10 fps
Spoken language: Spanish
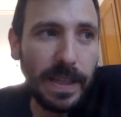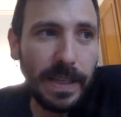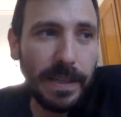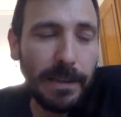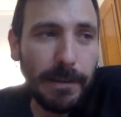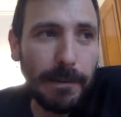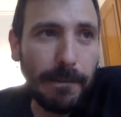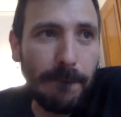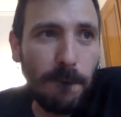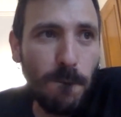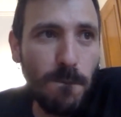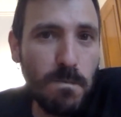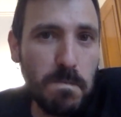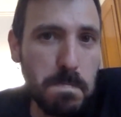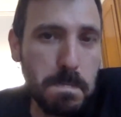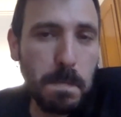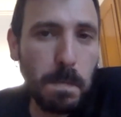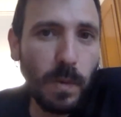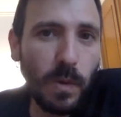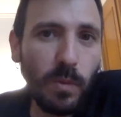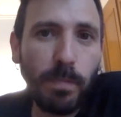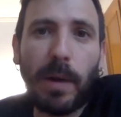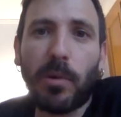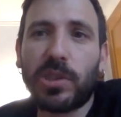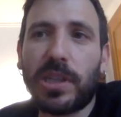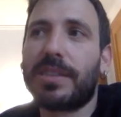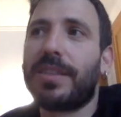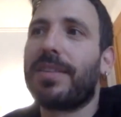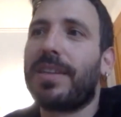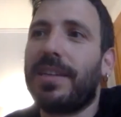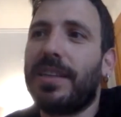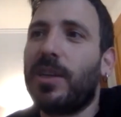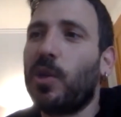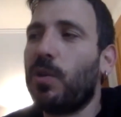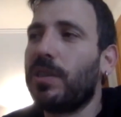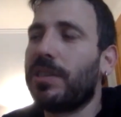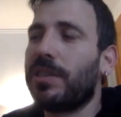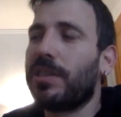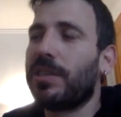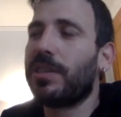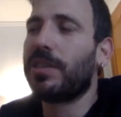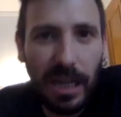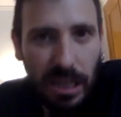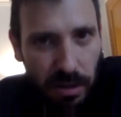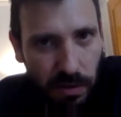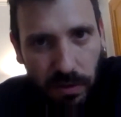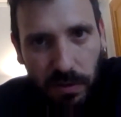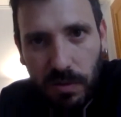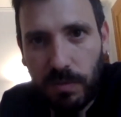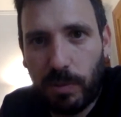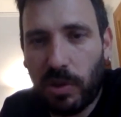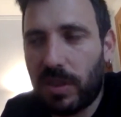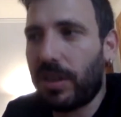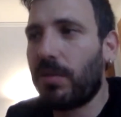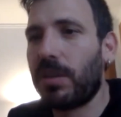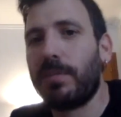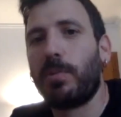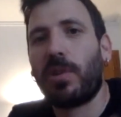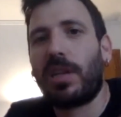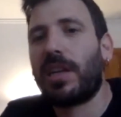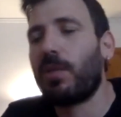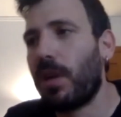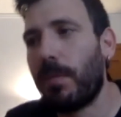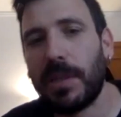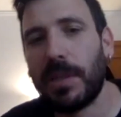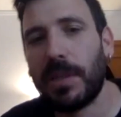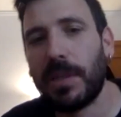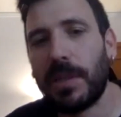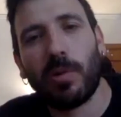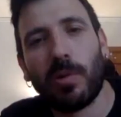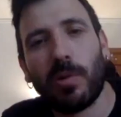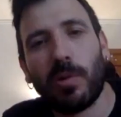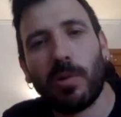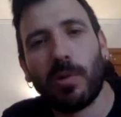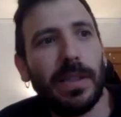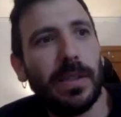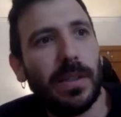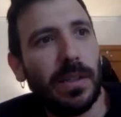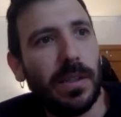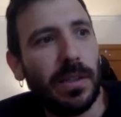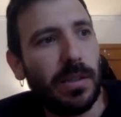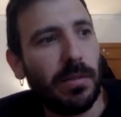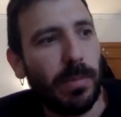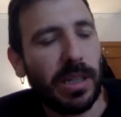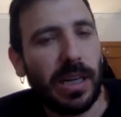eh, un Pablo Sánchez que no es el mismo que el de la raíz, ¿no? Por decirlo así, por darte alguna pista un poco más, más